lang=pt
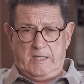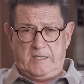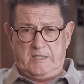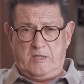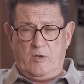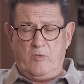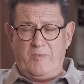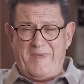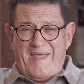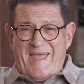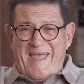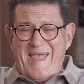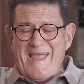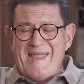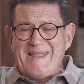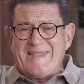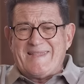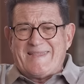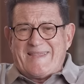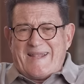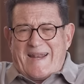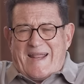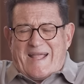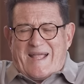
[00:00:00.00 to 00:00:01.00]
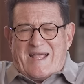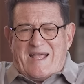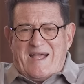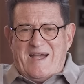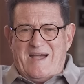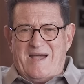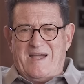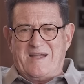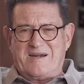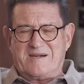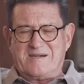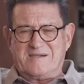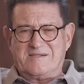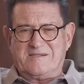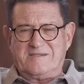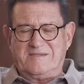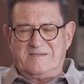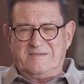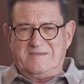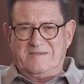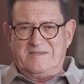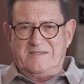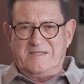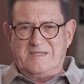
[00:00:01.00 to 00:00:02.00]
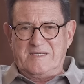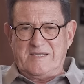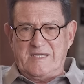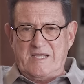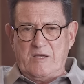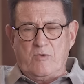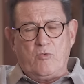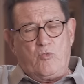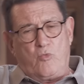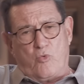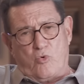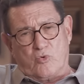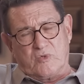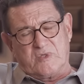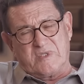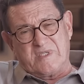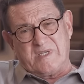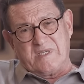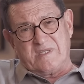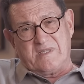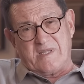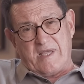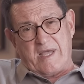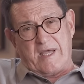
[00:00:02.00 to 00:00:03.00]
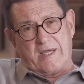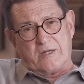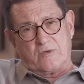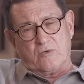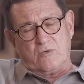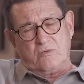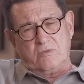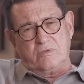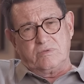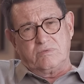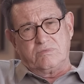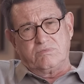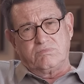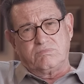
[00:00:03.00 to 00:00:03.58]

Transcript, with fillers: Então, entregar, eu considero